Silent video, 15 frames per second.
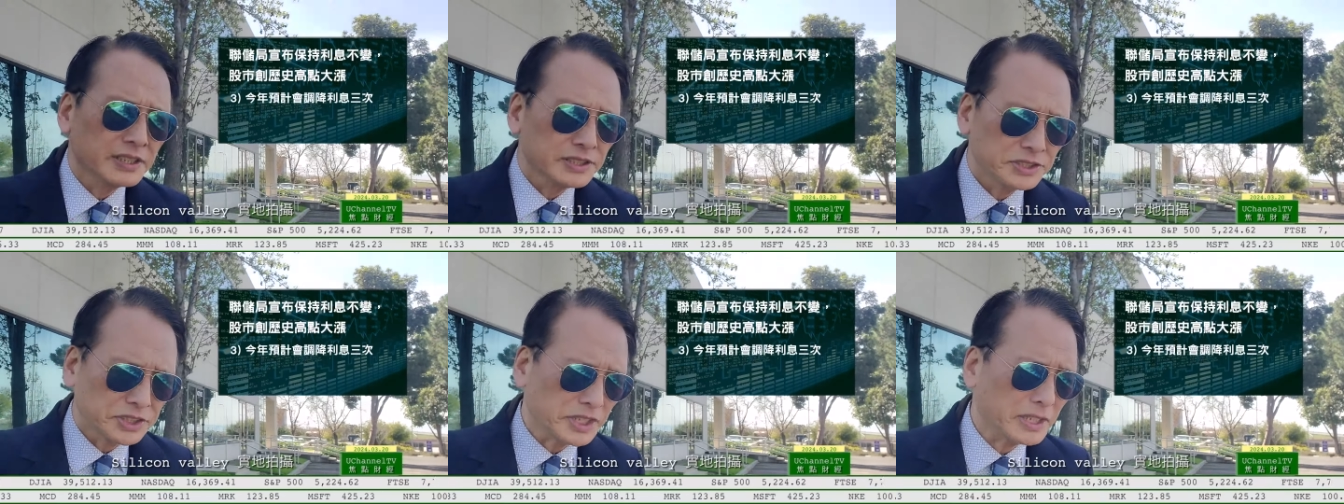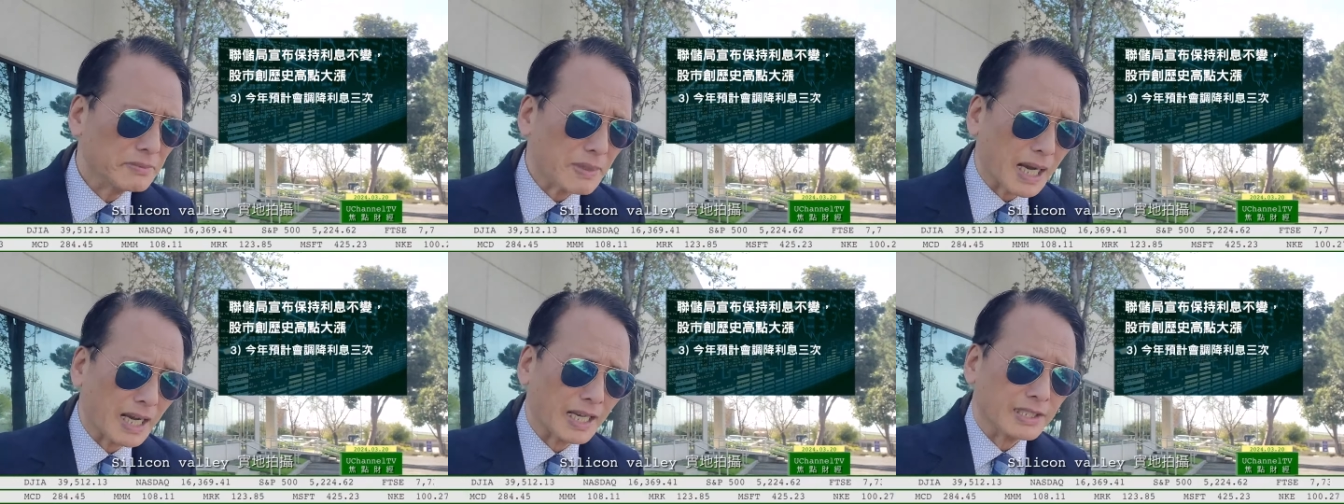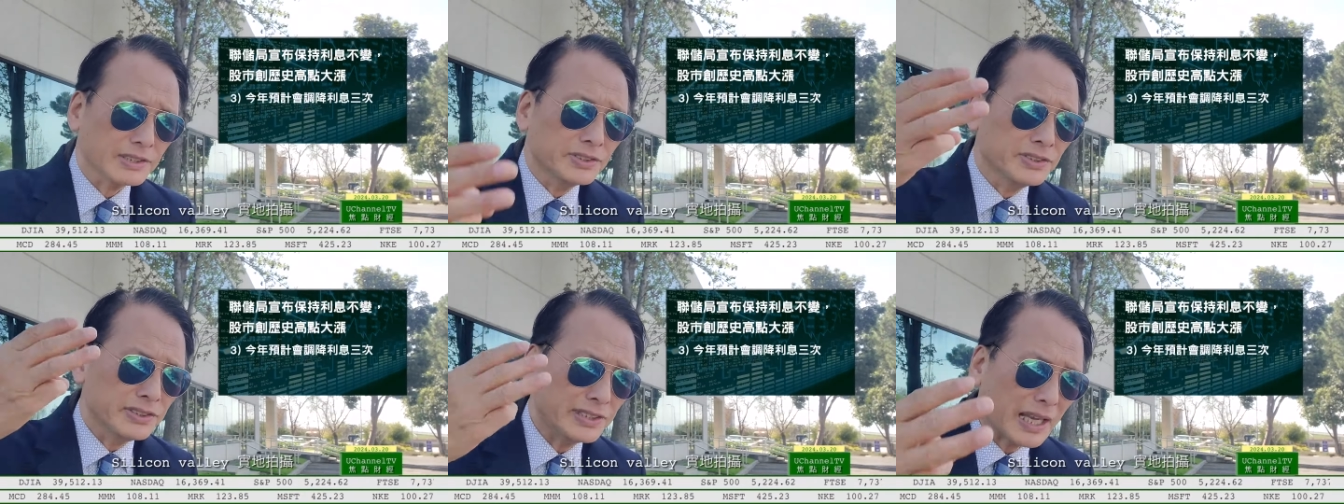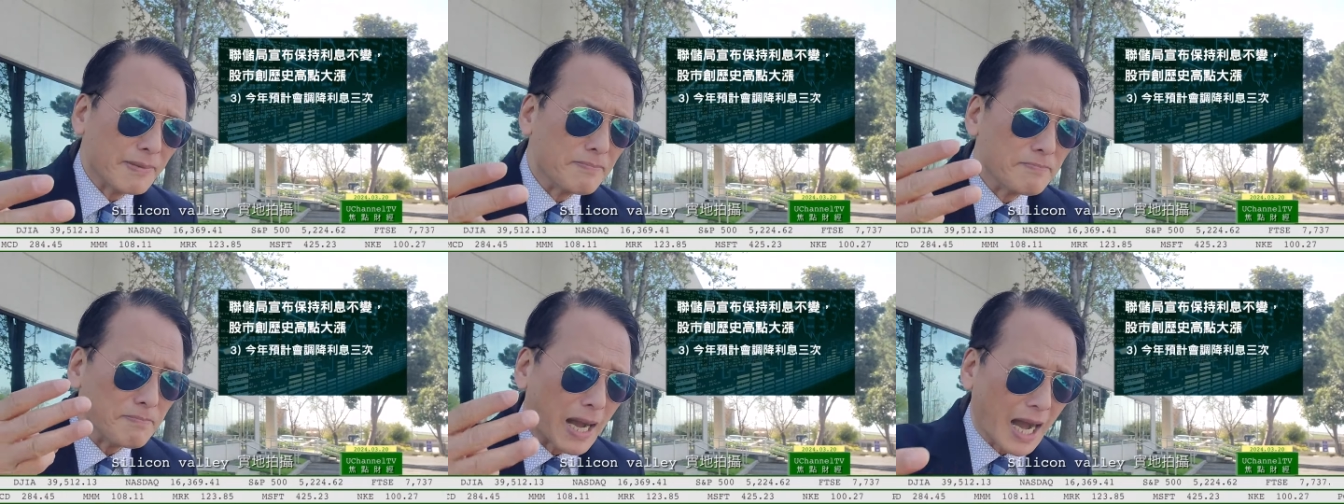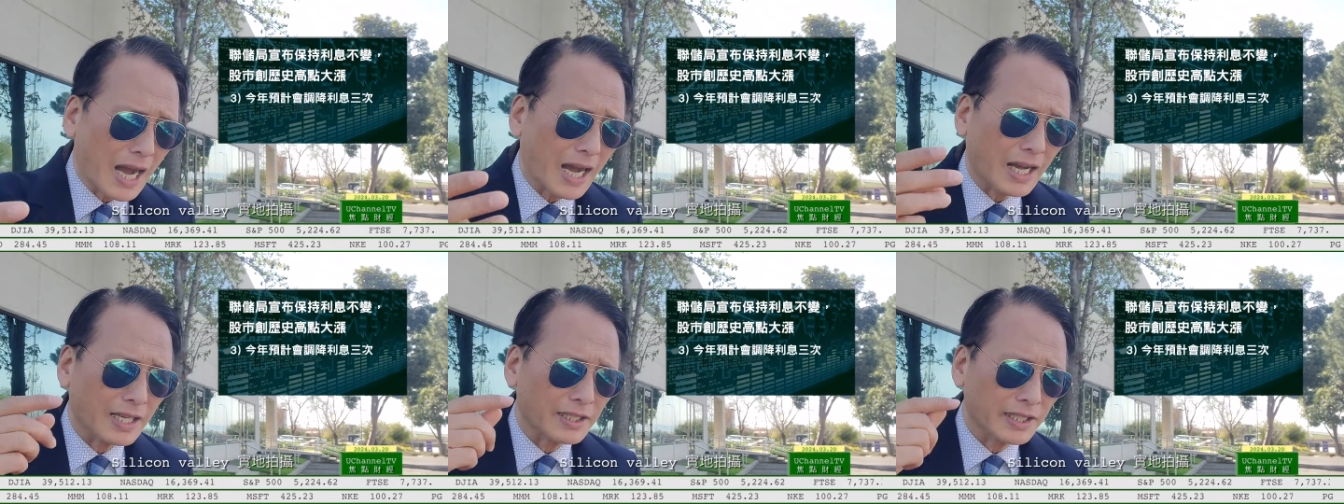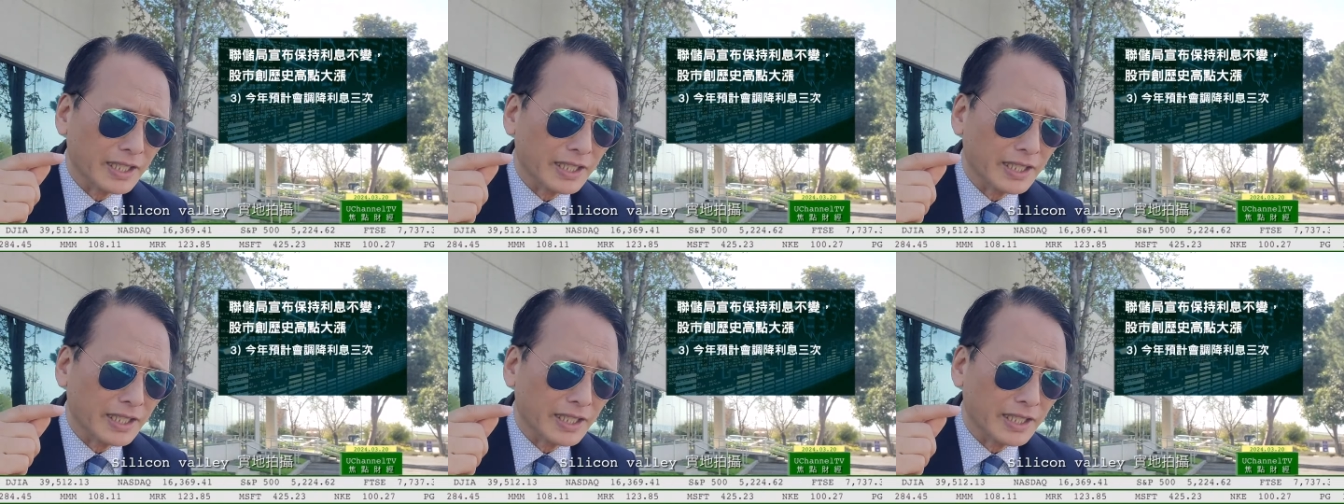起码三码